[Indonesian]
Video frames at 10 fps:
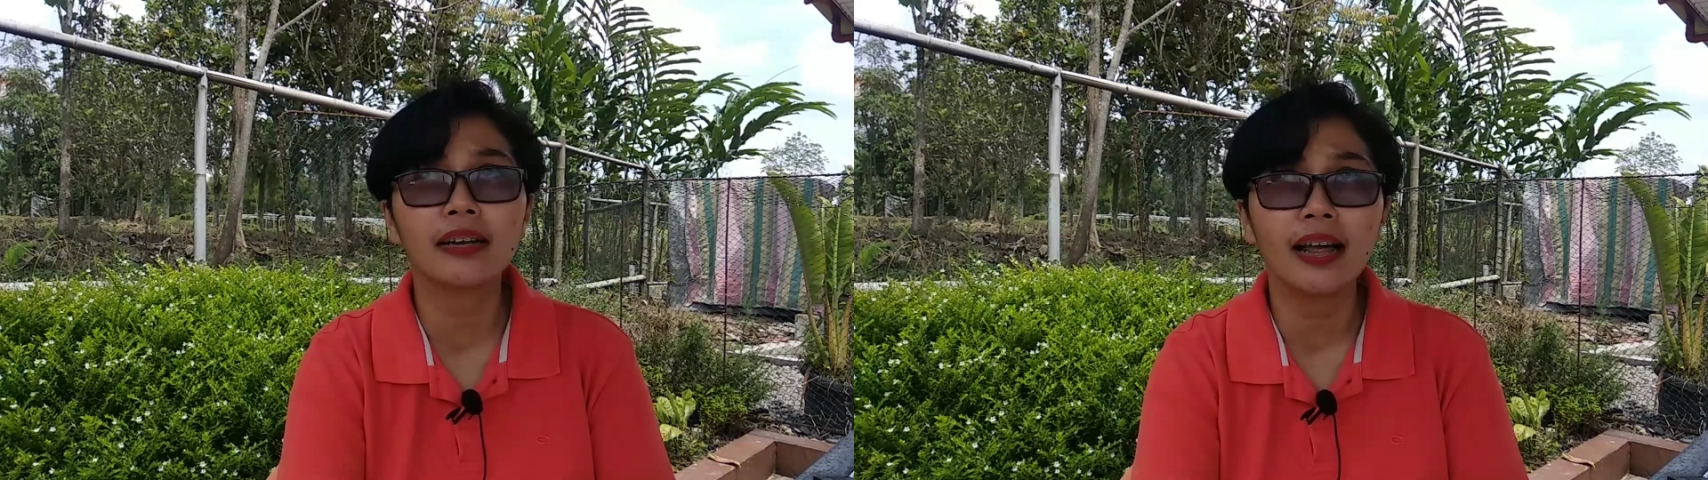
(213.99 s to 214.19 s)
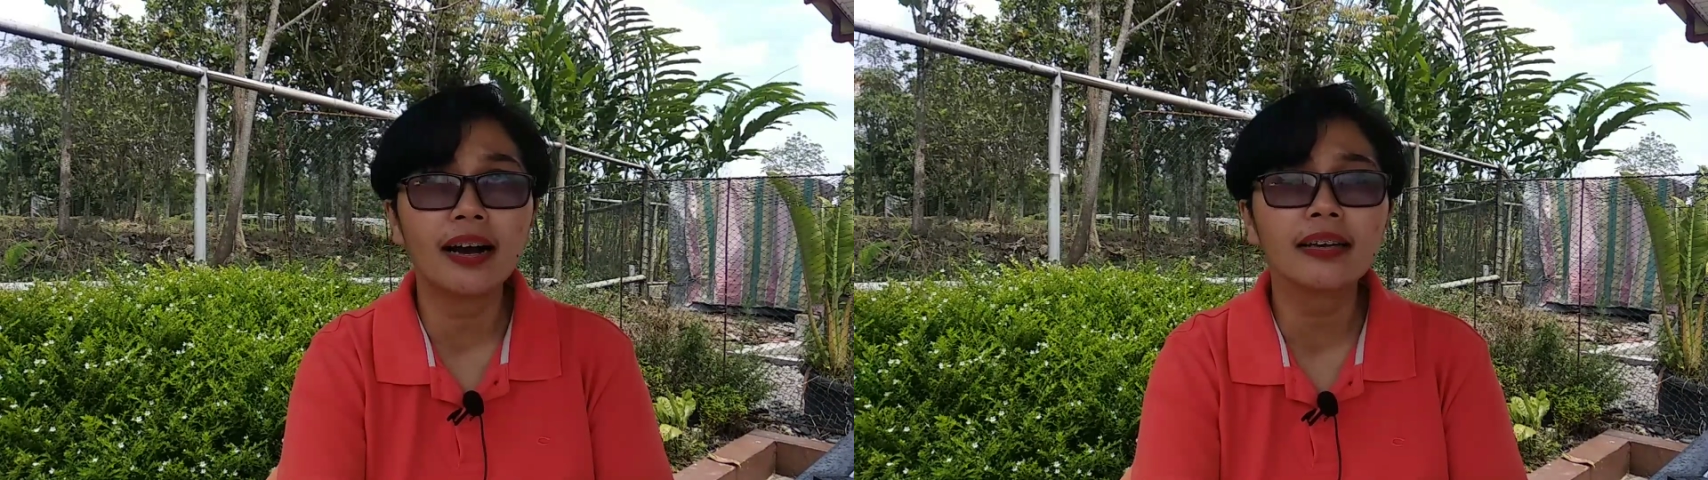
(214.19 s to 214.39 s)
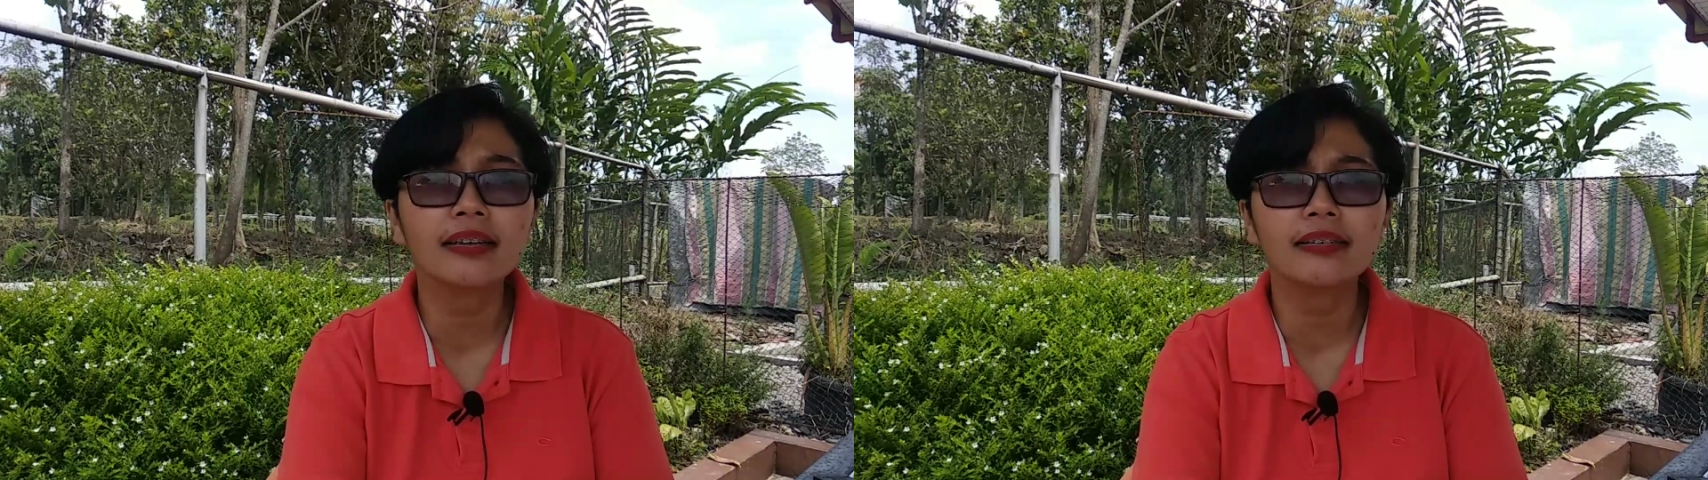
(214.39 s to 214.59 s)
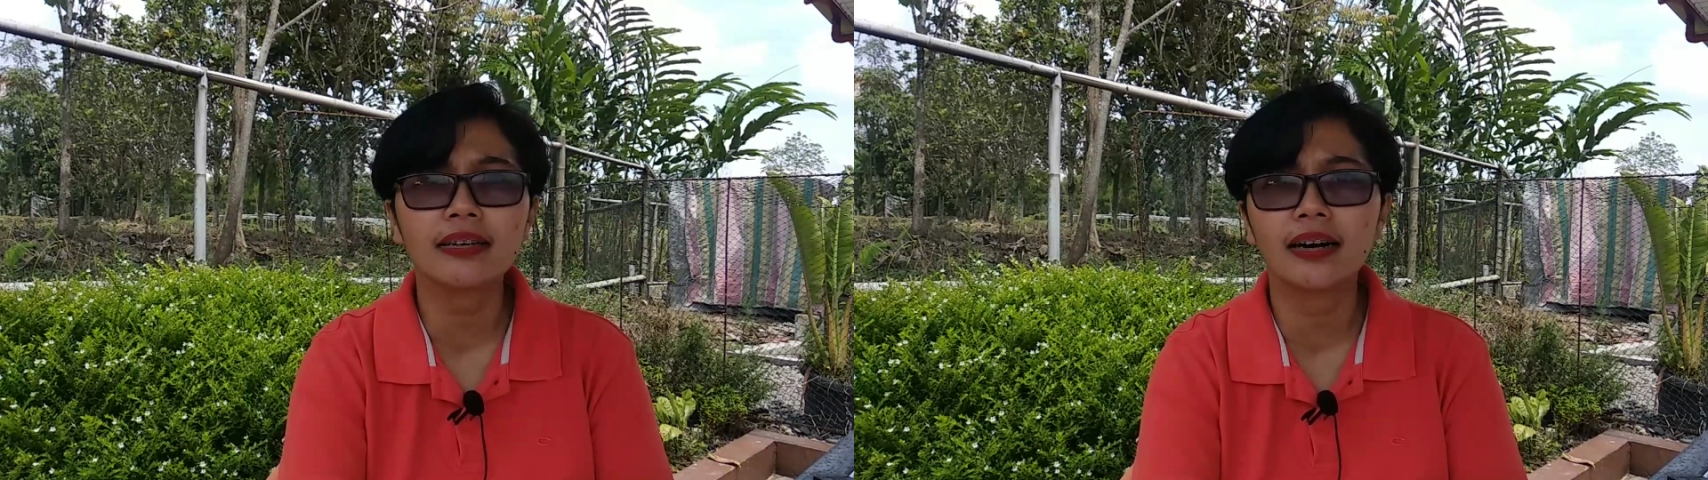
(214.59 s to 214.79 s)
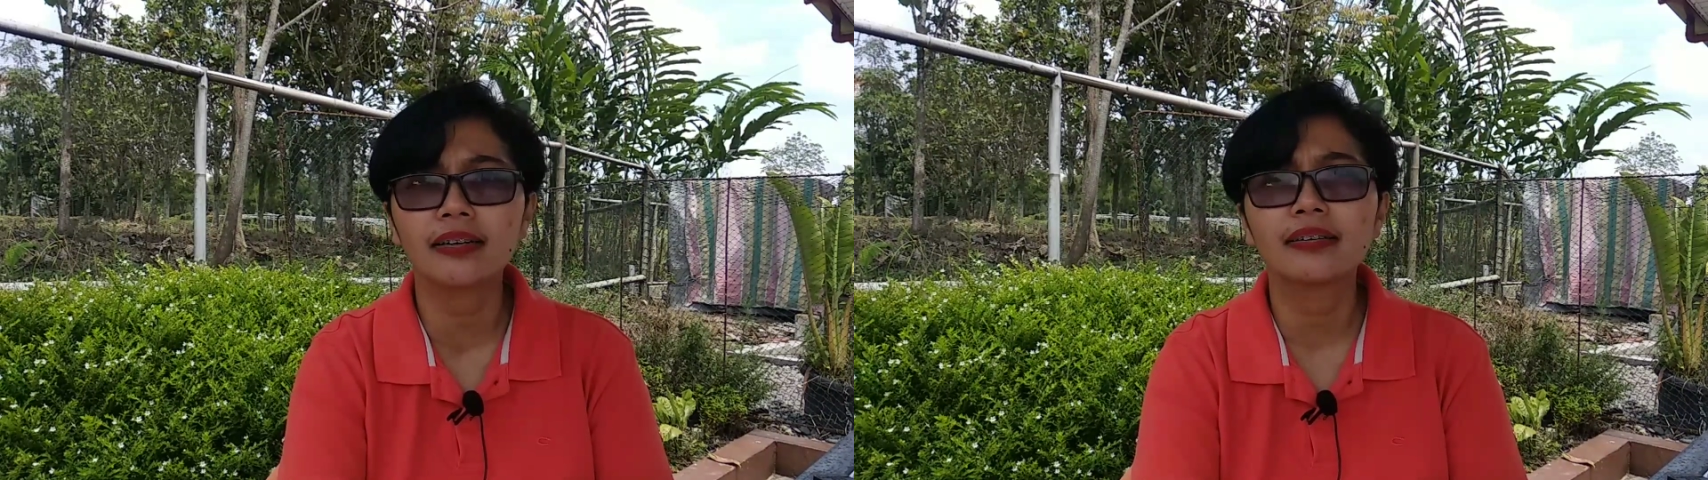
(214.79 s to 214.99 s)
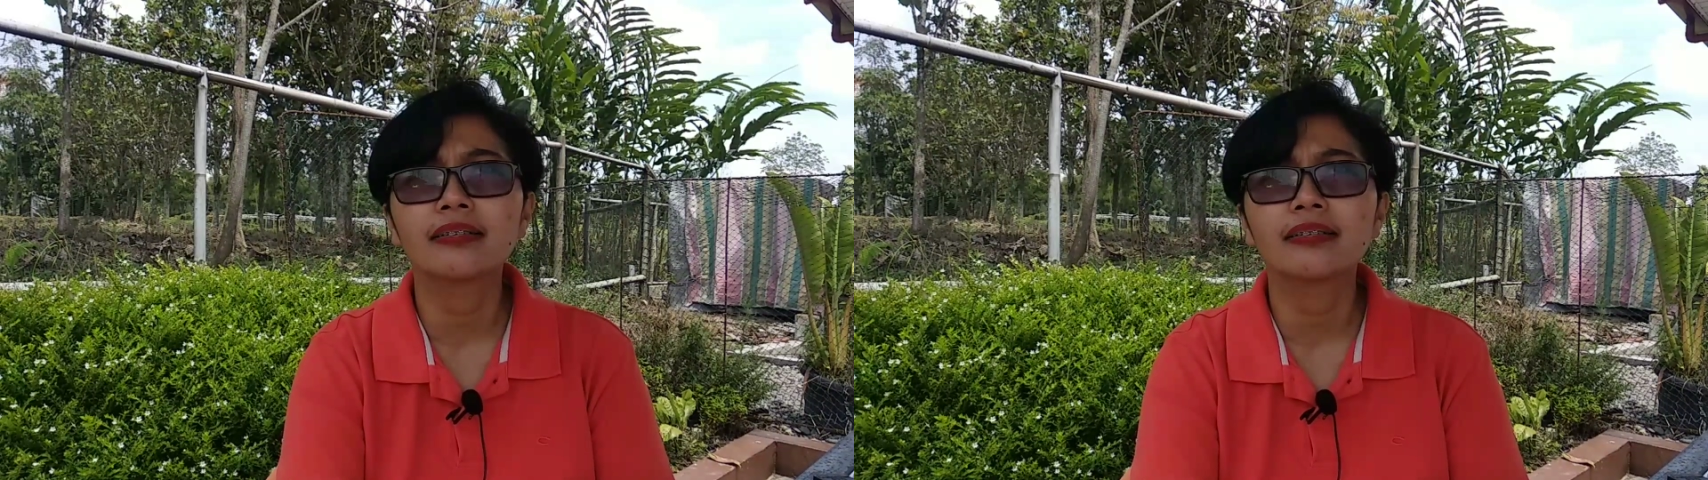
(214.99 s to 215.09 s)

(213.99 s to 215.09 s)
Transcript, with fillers: ke langit ija